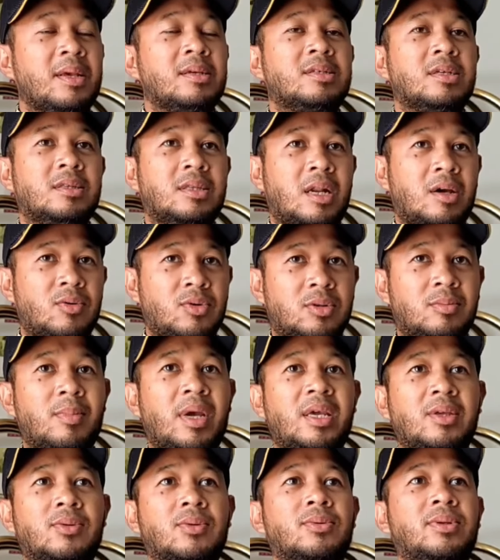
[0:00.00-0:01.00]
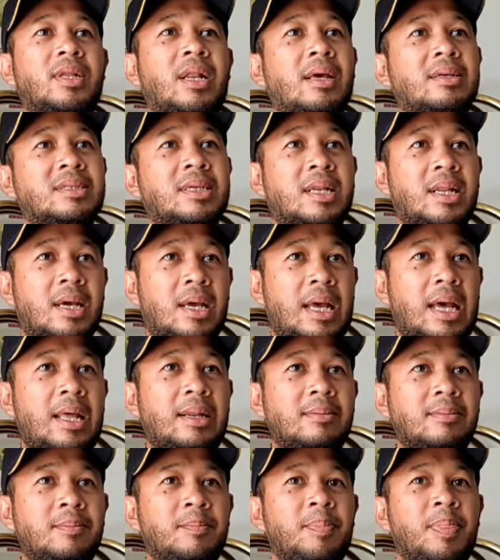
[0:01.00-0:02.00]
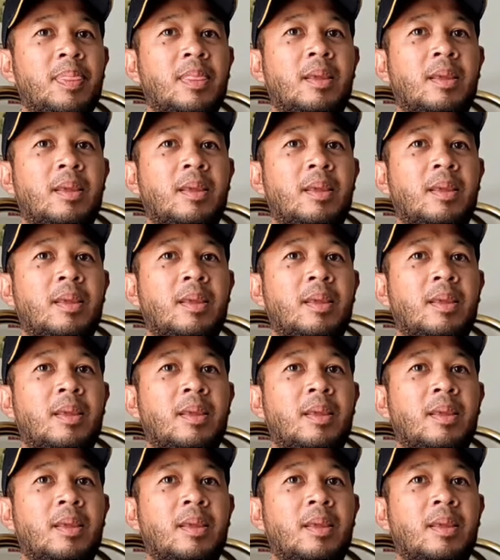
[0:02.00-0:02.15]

Setelah khutbah itu dilaksanakan,